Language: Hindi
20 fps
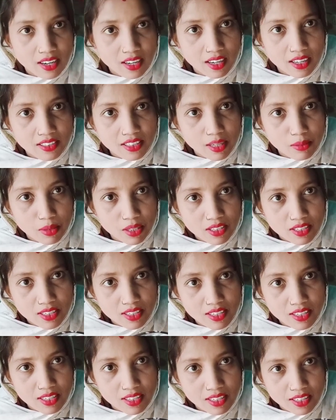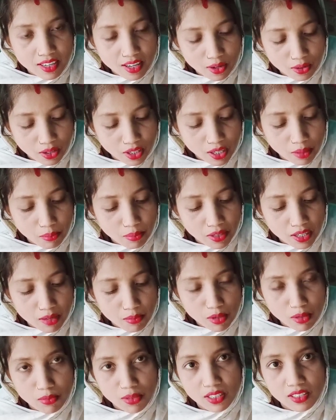रसा बचे है और एला पिए
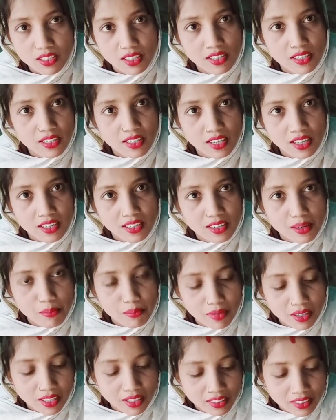में मजा ही एक नंबर